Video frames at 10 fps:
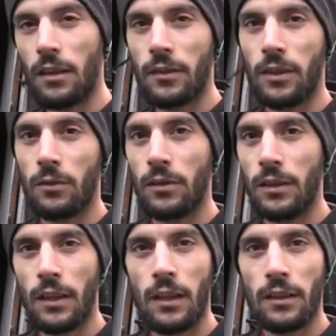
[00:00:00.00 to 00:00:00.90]
لاكسيدون
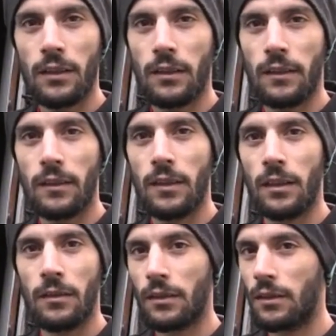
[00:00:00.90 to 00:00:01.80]
اللي دار هادي ثلاث
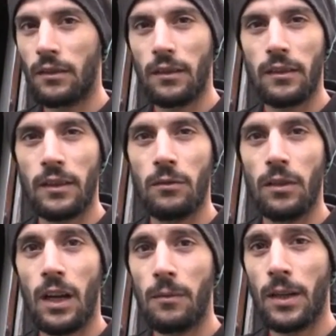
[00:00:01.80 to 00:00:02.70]
سنين هادي ثلاث سنين
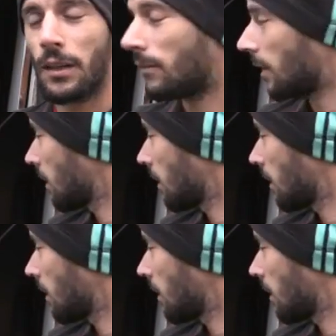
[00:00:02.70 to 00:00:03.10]
ولا عامين ملي